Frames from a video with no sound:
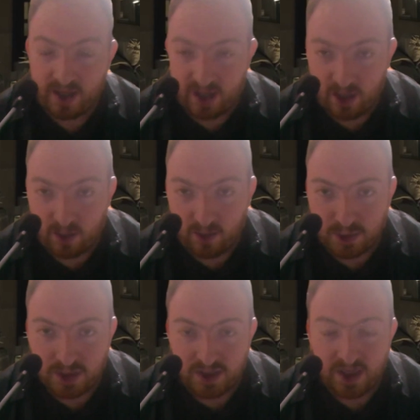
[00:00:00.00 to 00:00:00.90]
y aquí lo
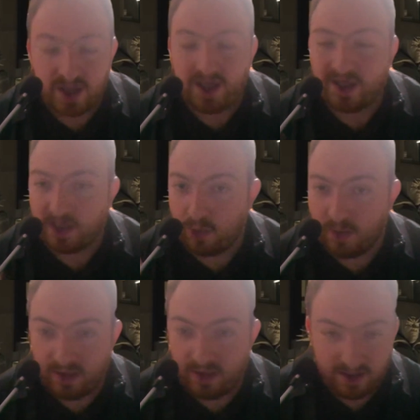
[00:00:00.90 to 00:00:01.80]
volvemos a tener y
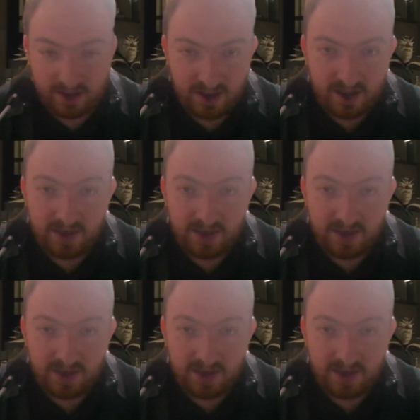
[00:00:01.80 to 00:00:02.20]
seguramente